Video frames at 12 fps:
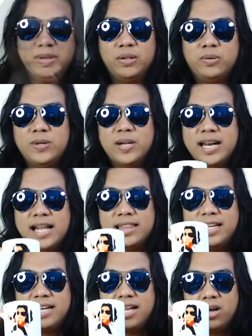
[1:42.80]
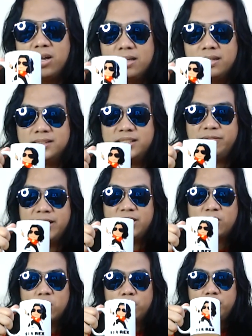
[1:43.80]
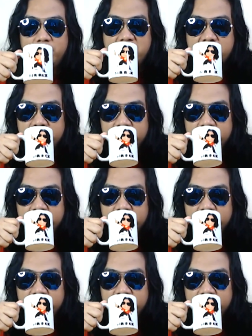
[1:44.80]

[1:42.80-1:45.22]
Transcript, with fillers: Binro na natin ang si Vet Coffee.